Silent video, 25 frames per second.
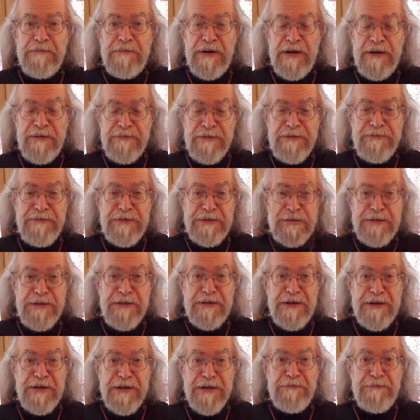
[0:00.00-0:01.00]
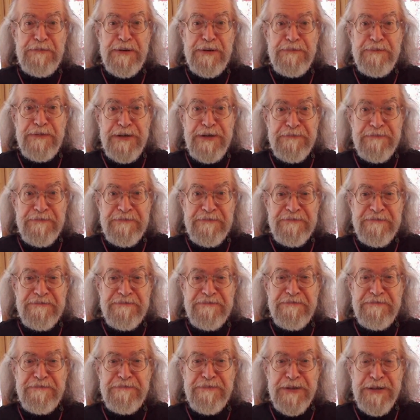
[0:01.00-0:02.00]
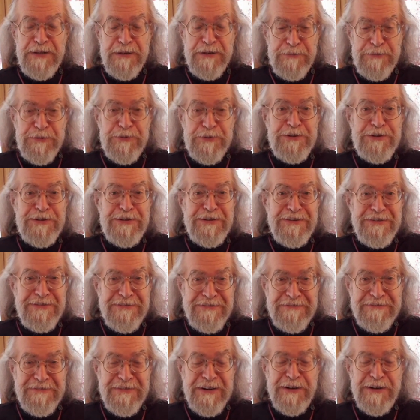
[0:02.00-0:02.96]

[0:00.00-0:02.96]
Правда, возник ряд проблем. Потому что,